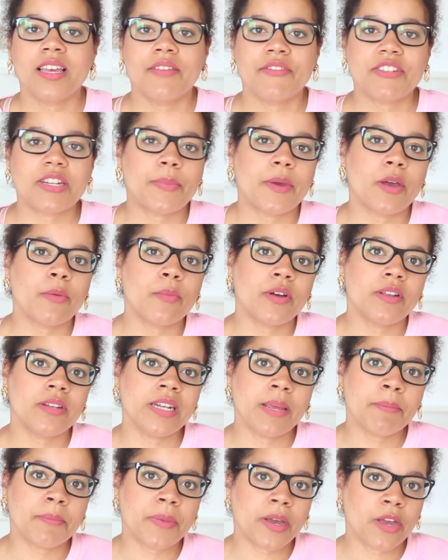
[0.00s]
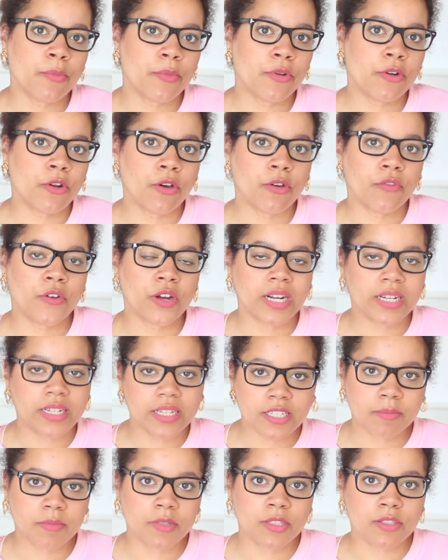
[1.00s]
ich habe ja immer nebenbei immer noch
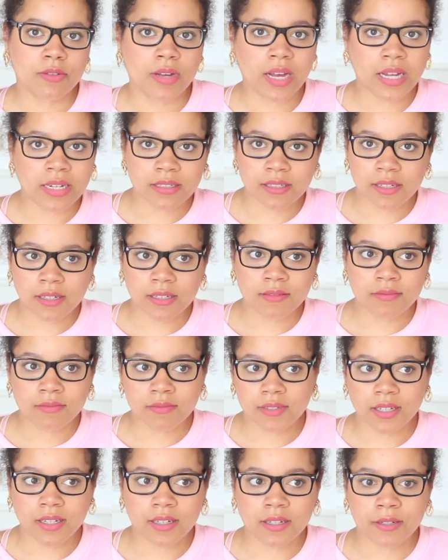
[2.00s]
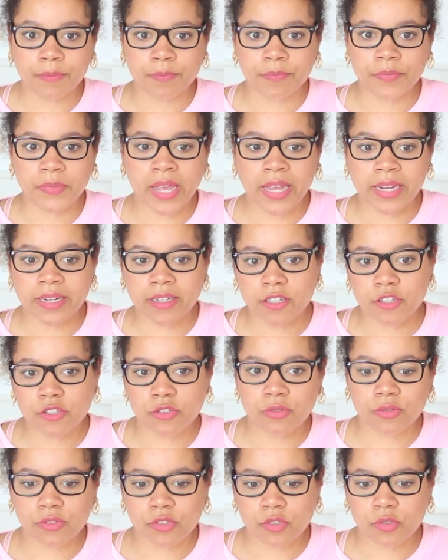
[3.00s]
verglichen mit so anderen ähm,
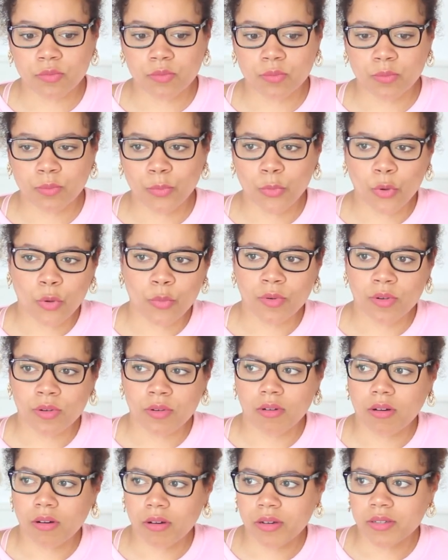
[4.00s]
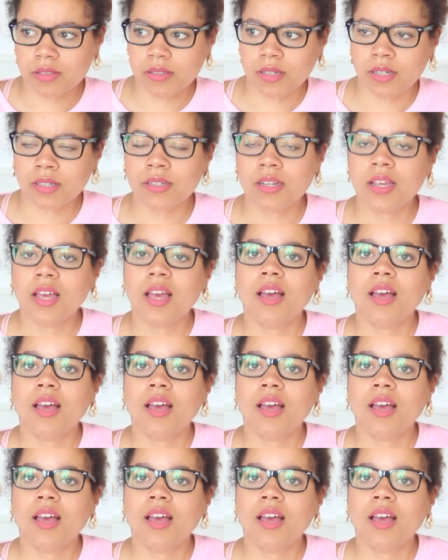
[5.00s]
Einrichtungsmöbelhäusern.